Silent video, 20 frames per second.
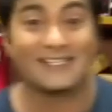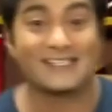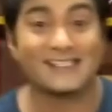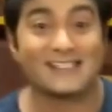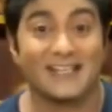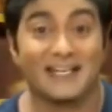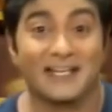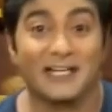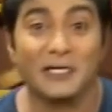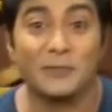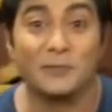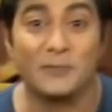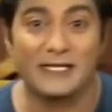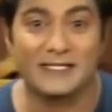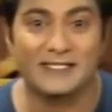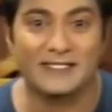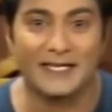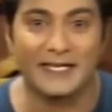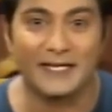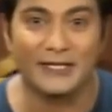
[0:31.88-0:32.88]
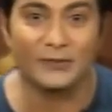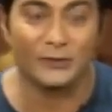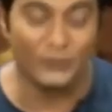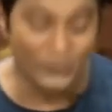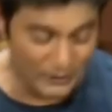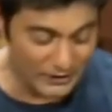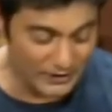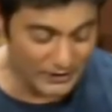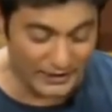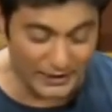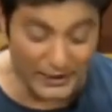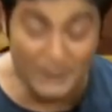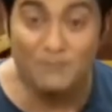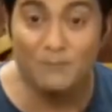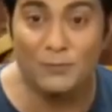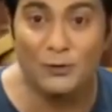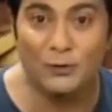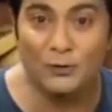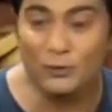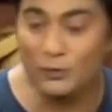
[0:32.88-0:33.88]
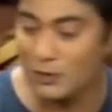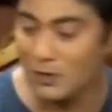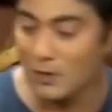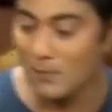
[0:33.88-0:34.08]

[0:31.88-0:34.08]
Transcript: ఎంత చక్కటి పేస్ట్ తయారైందో ఇప్పుడు